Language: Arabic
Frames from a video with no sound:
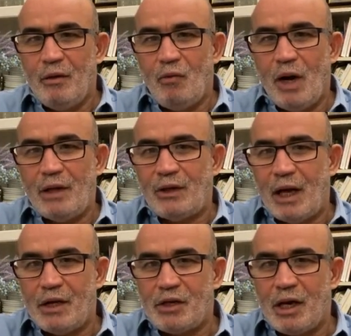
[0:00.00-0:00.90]

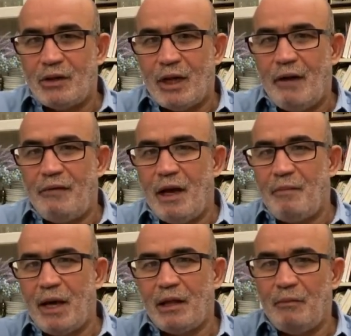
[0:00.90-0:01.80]
واسعة شاسعة فيها
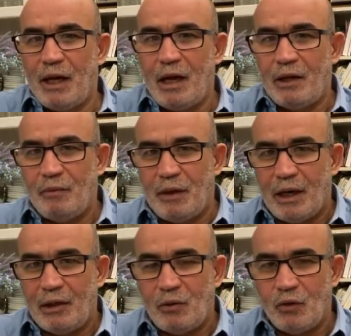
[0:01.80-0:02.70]
بعض المكاتب
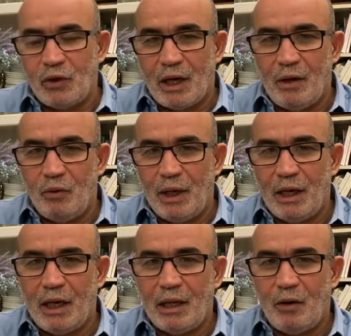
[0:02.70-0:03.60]
لرئيس الوزراء
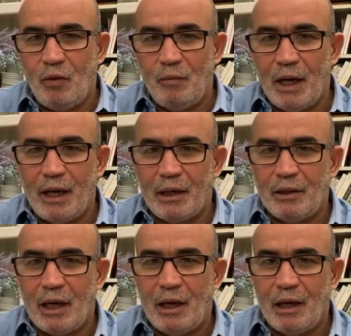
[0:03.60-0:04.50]
هناك هذاك هو المقر
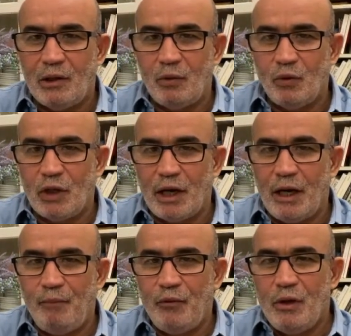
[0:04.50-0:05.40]
نتاع رئيس
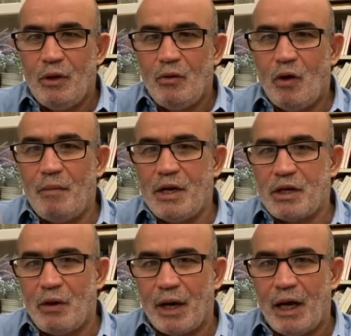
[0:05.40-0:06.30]
الوزراء وما
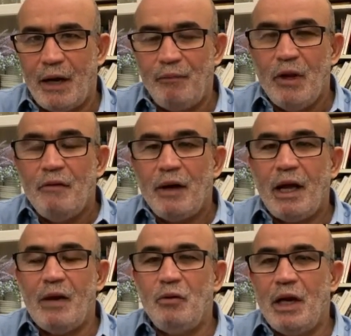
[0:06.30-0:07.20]
جاورها
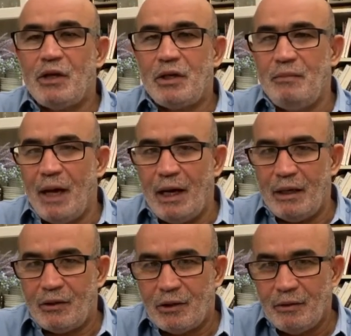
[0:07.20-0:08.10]
فكان هناك
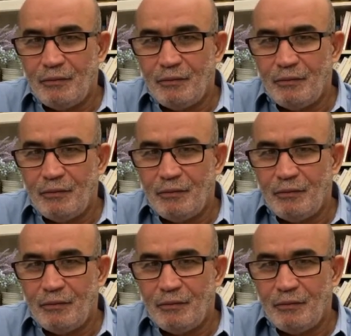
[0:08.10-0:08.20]
اجتماعات